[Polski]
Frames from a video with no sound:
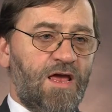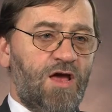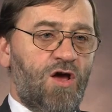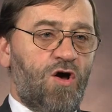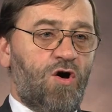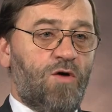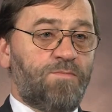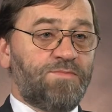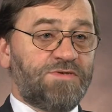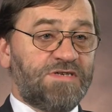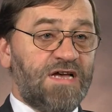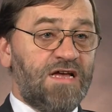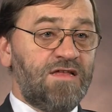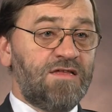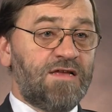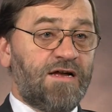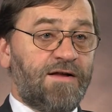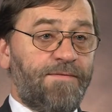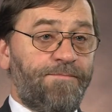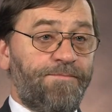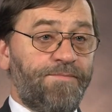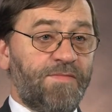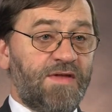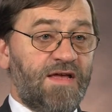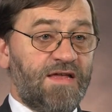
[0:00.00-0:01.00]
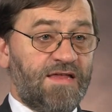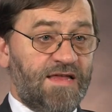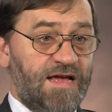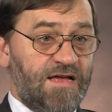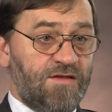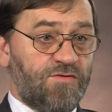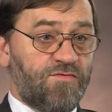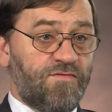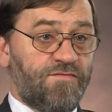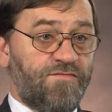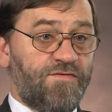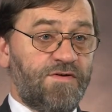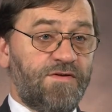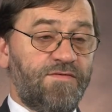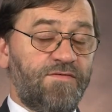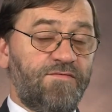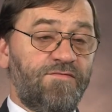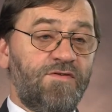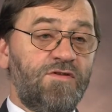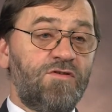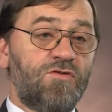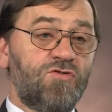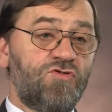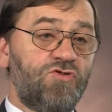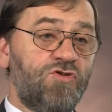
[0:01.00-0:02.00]
Obsada etatów
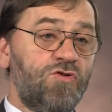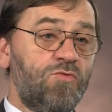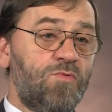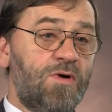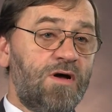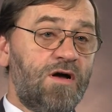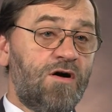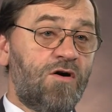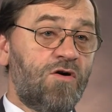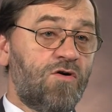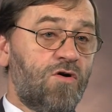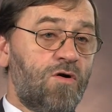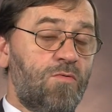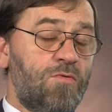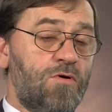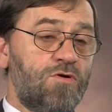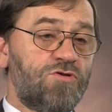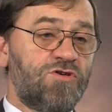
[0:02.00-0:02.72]
wynosiła około